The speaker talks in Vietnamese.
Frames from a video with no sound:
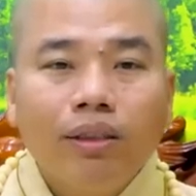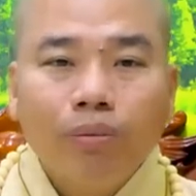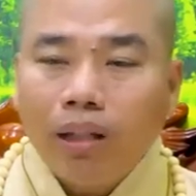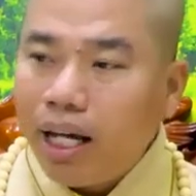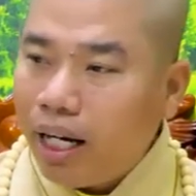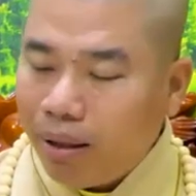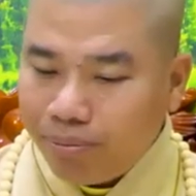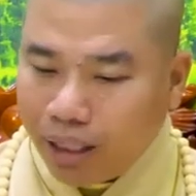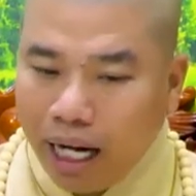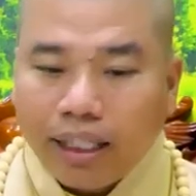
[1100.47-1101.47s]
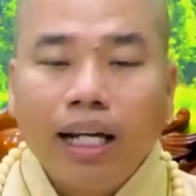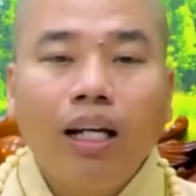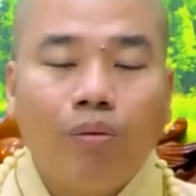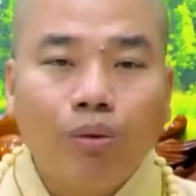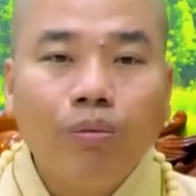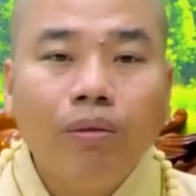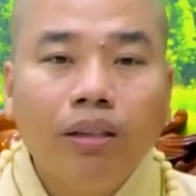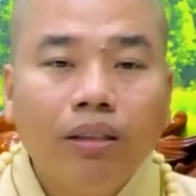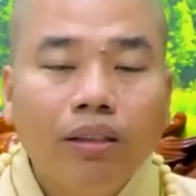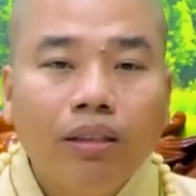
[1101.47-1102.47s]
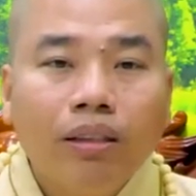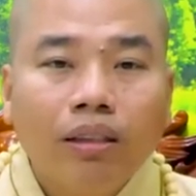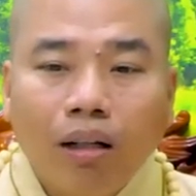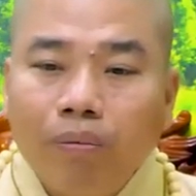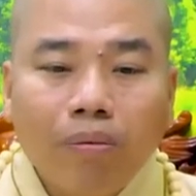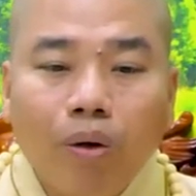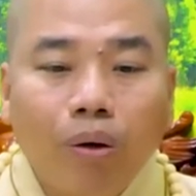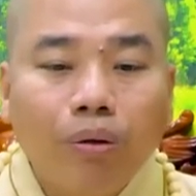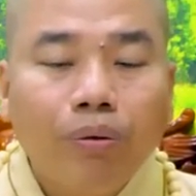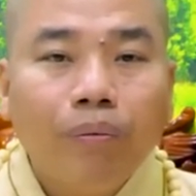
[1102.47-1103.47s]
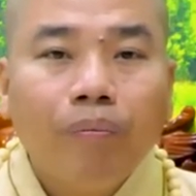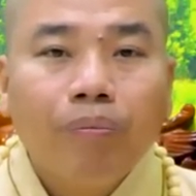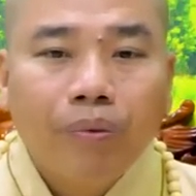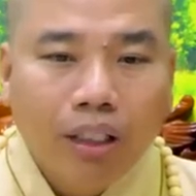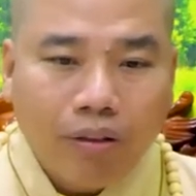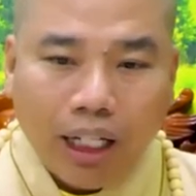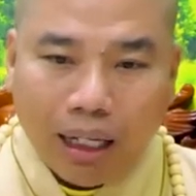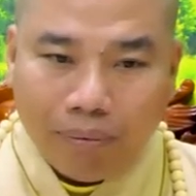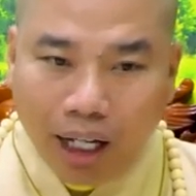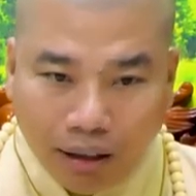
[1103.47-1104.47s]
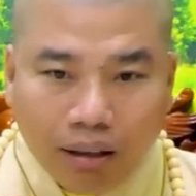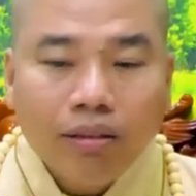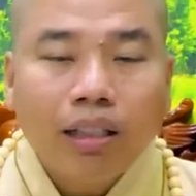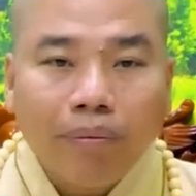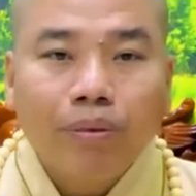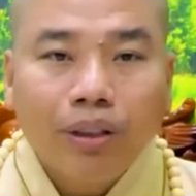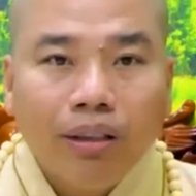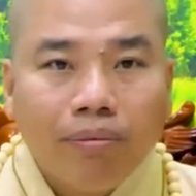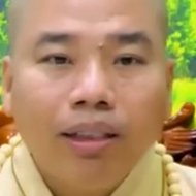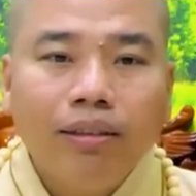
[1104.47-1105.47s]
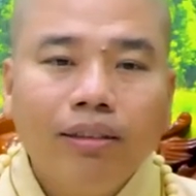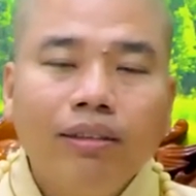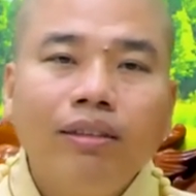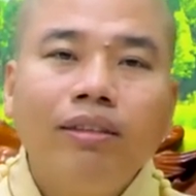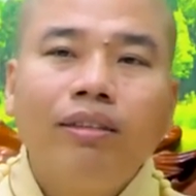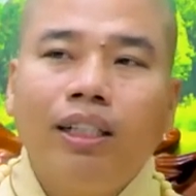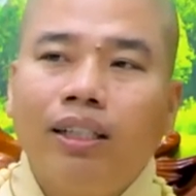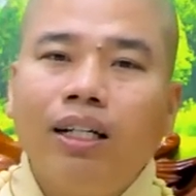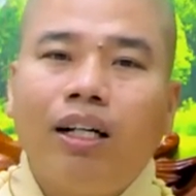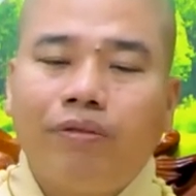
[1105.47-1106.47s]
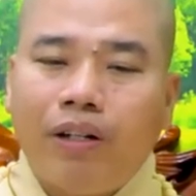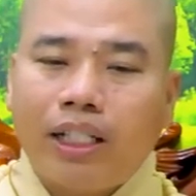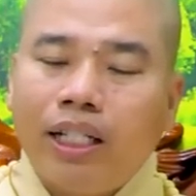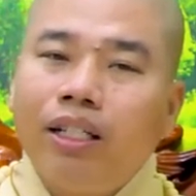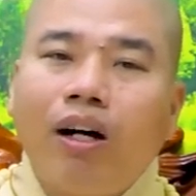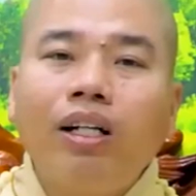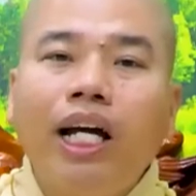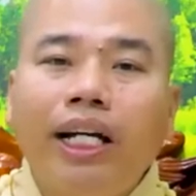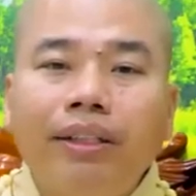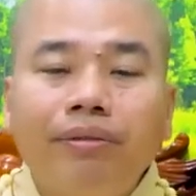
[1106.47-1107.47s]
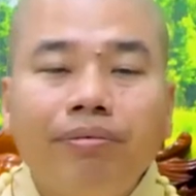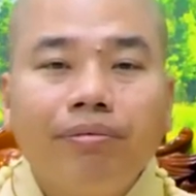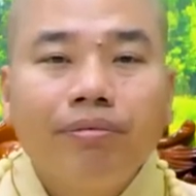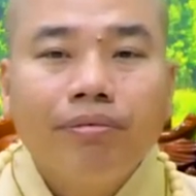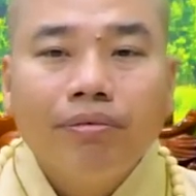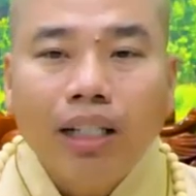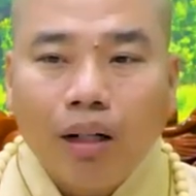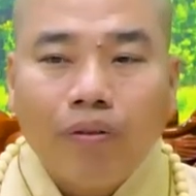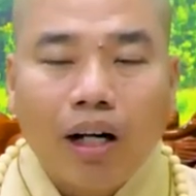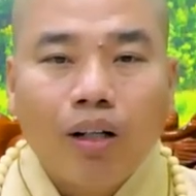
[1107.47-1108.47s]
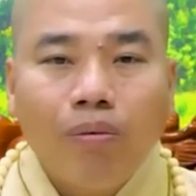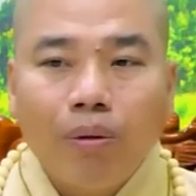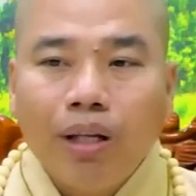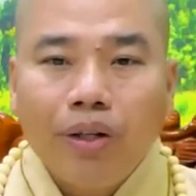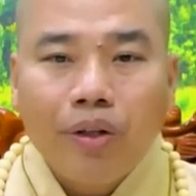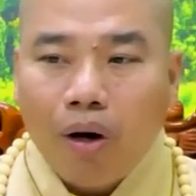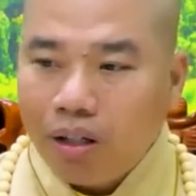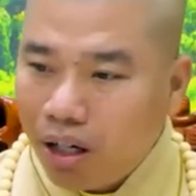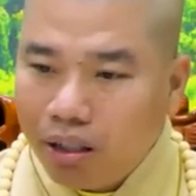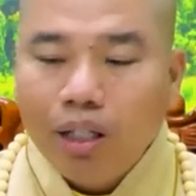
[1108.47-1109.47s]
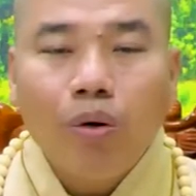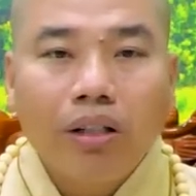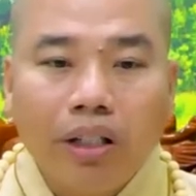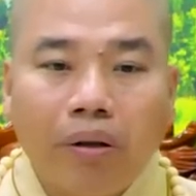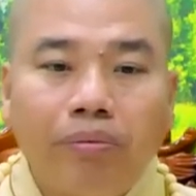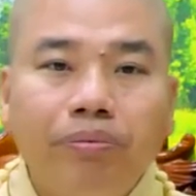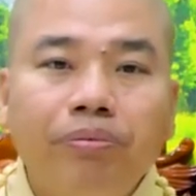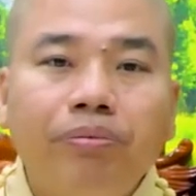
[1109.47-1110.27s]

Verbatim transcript: chúng ta làm tặng đáy lòng của mình không bắt buộc nhưng phải làm hết lương tâm của chính mình những đức học phật thấy rõ ràng đạo phật có một vai trò cực kỳ quan trọng